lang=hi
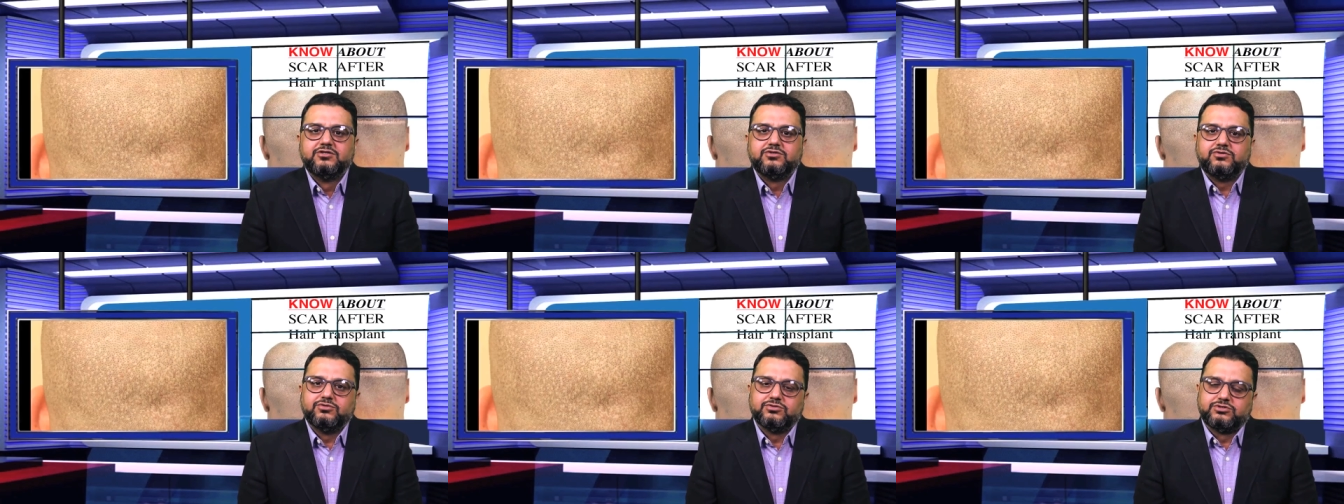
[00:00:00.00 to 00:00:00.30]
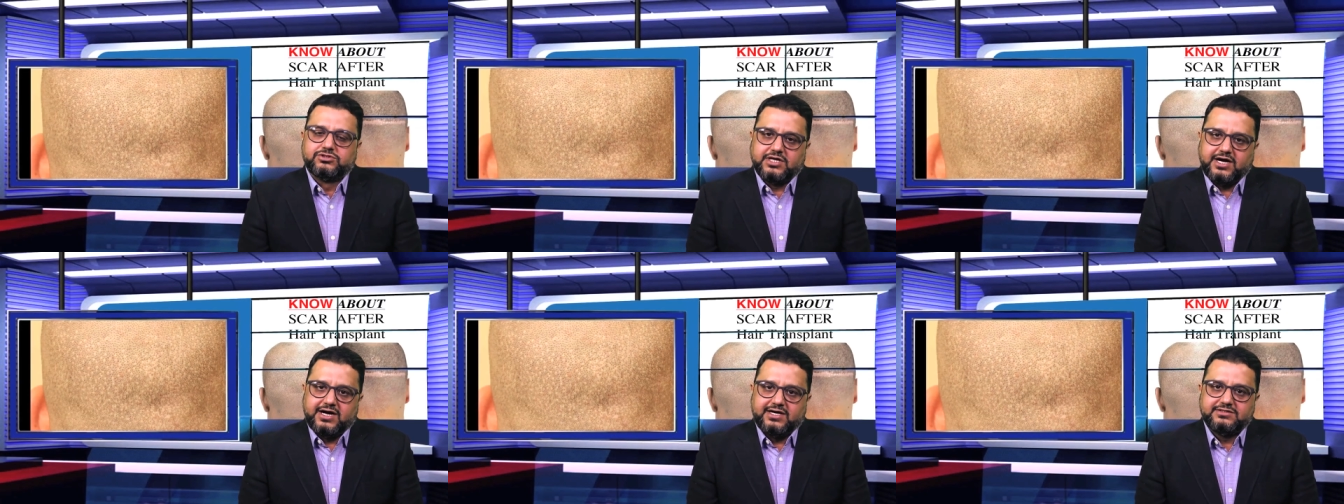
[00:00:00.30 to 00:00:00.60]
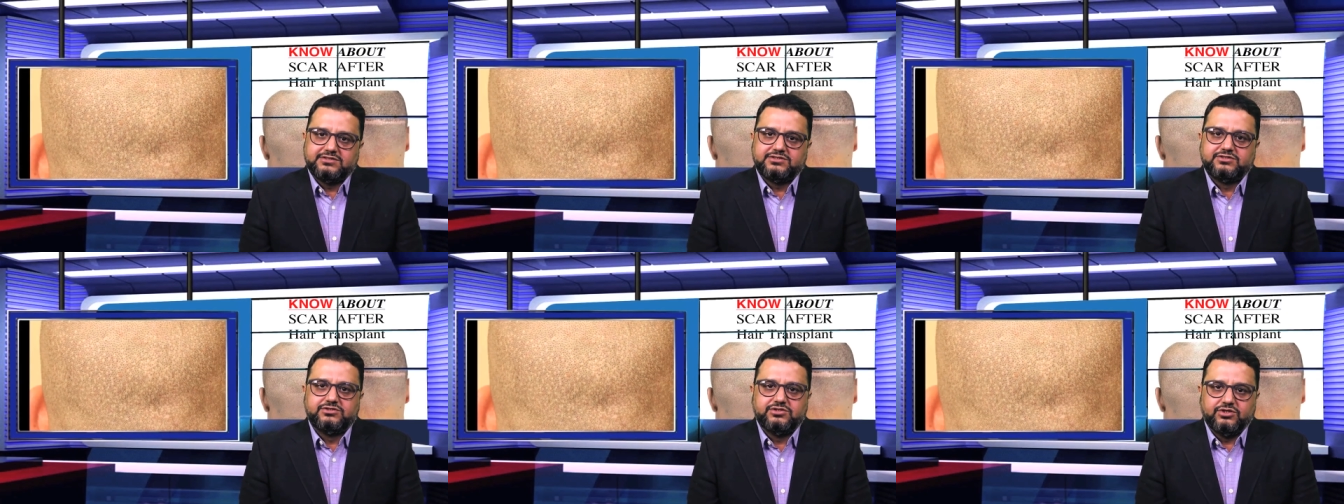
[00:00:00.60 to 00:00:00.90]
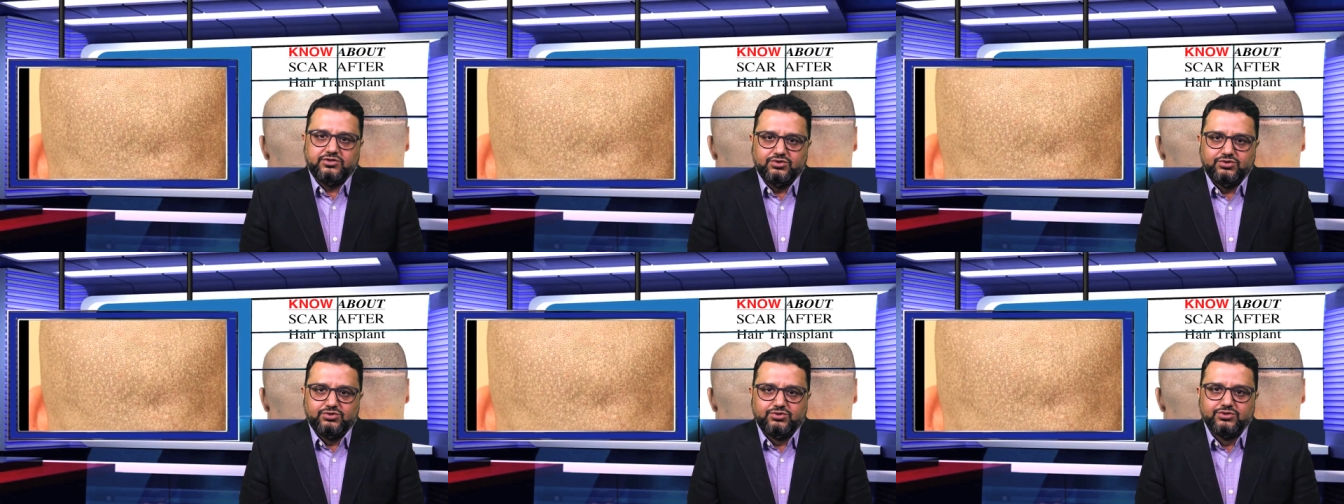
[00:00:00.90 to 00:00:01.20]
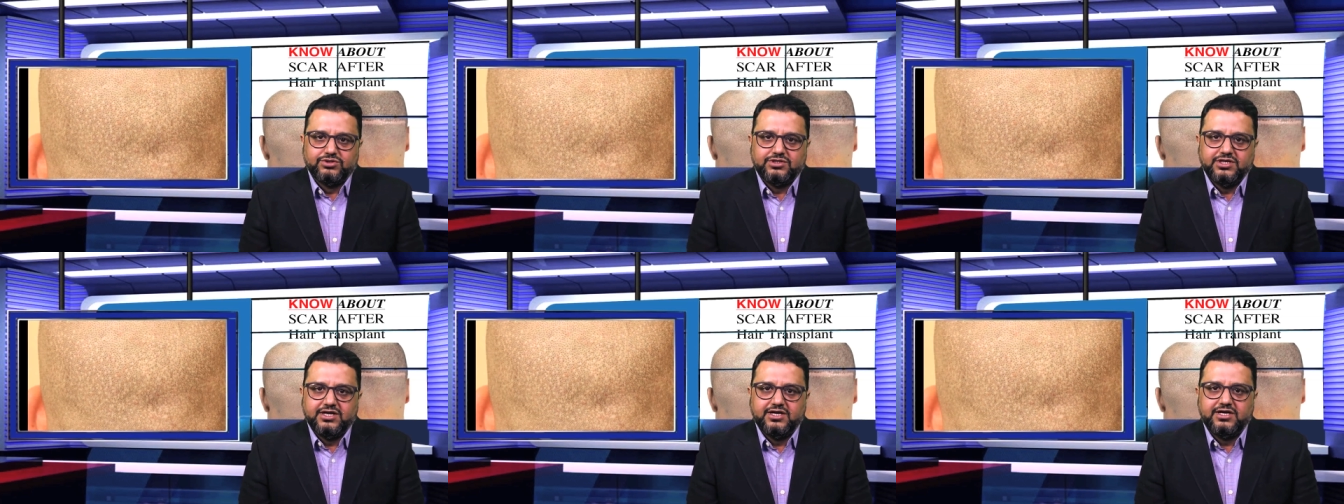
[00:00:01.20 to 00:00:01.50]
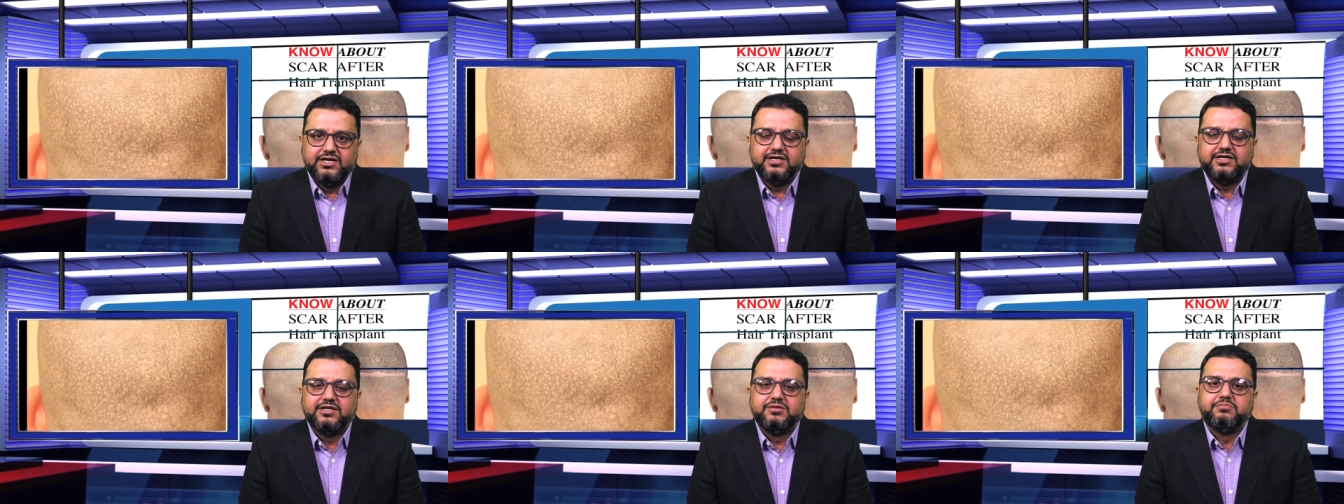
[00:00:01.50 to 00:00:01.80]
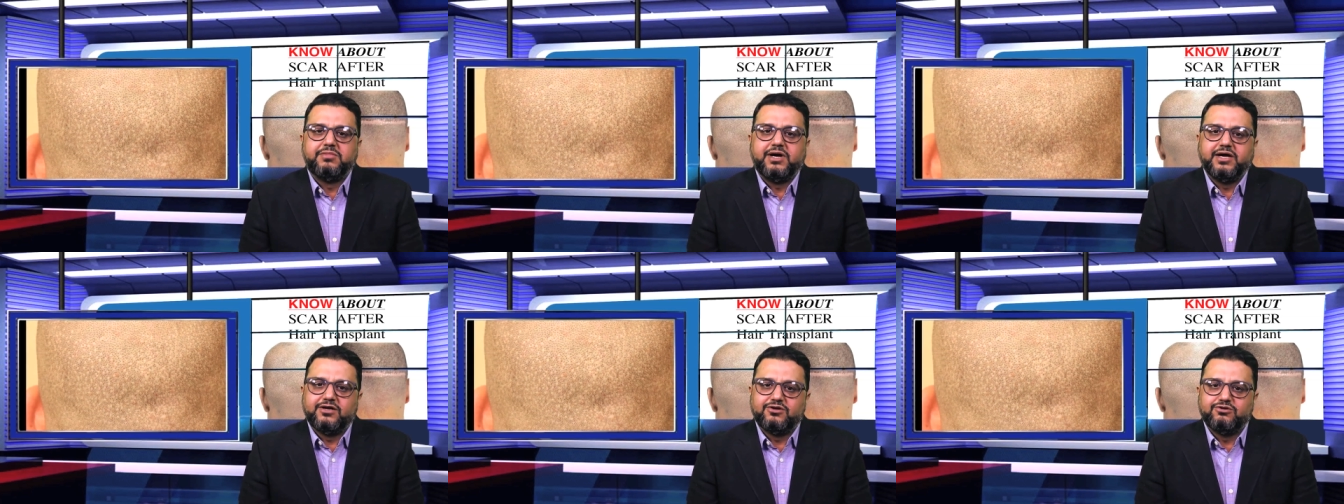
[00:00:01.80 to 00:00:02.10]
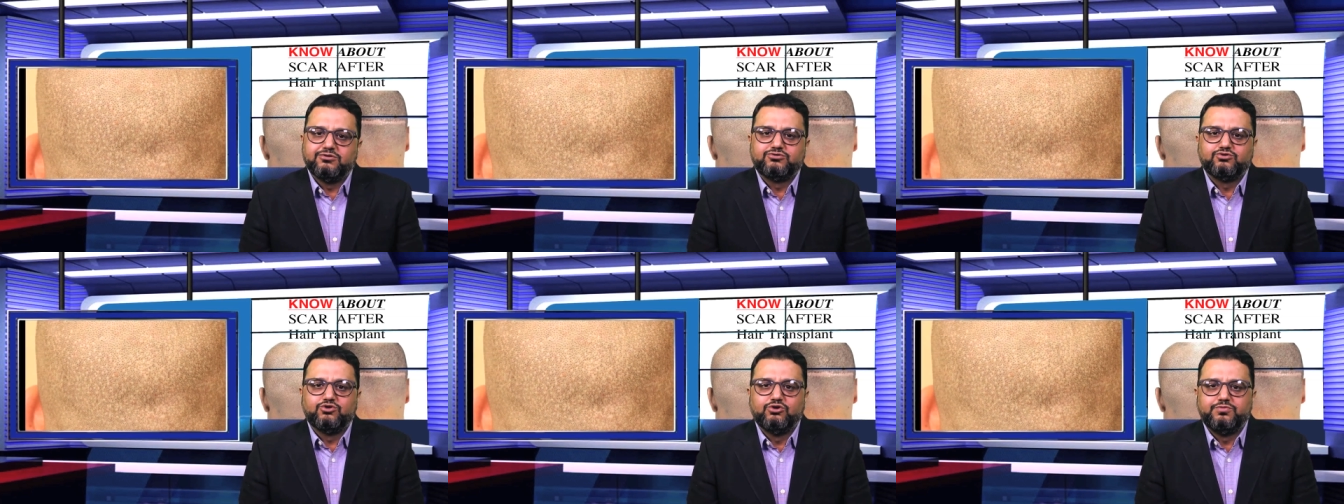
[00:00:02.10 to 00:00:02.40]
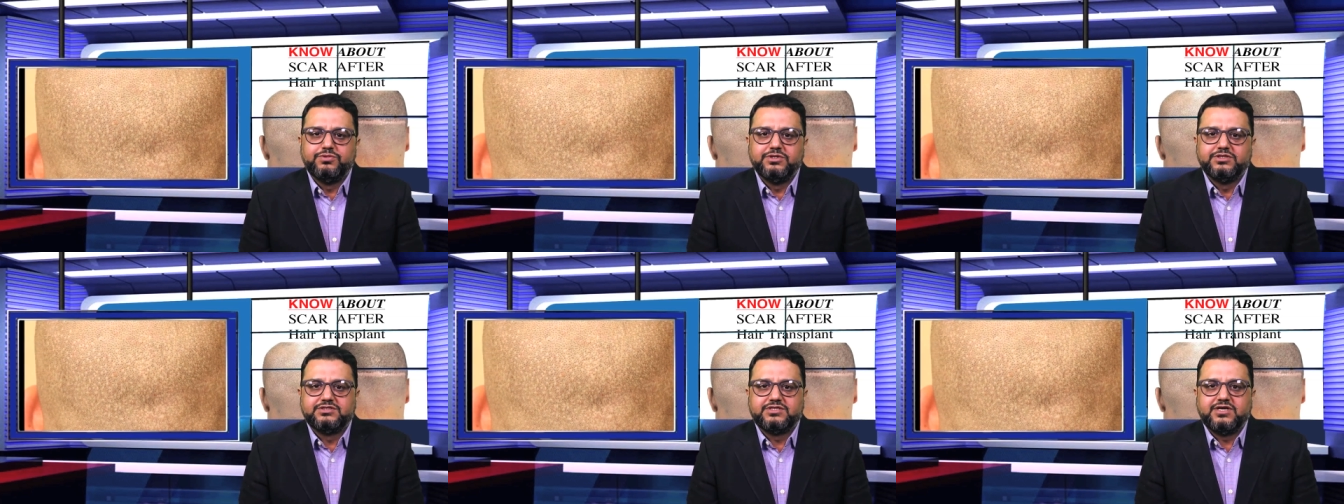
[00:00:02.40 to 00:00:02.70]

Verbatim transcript: तो स्कार्स ज़रूर होते हैं लेकिन माइक्रोस्कोपिक